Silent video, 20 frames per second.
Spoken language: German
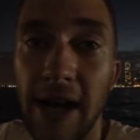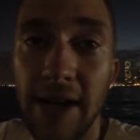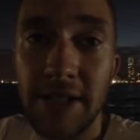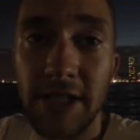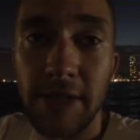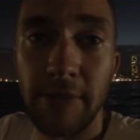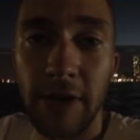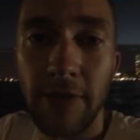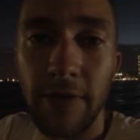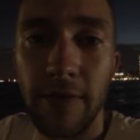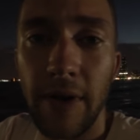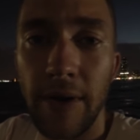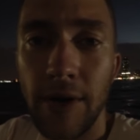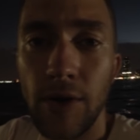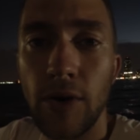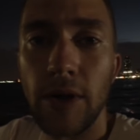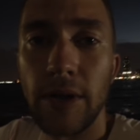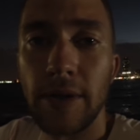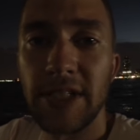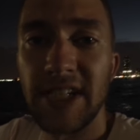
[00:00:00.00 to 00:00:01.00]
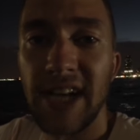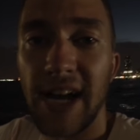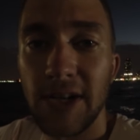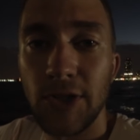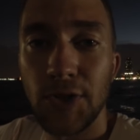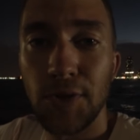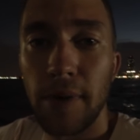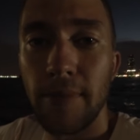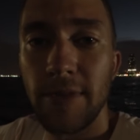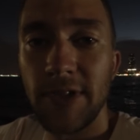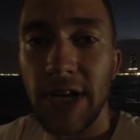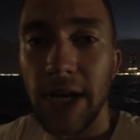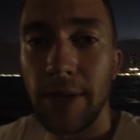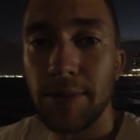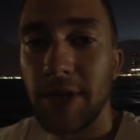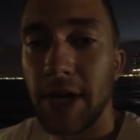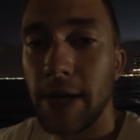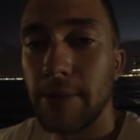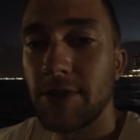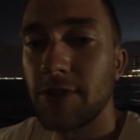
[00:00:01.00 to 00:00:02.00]
gar nicht gemacht. Wir waren nur tagsüber bisher im
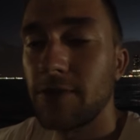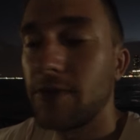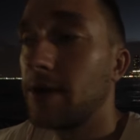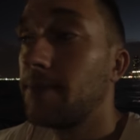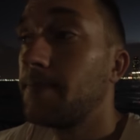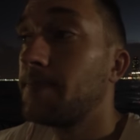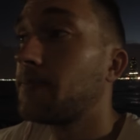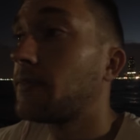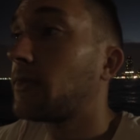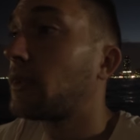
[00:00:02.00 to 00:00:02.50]
Times Square.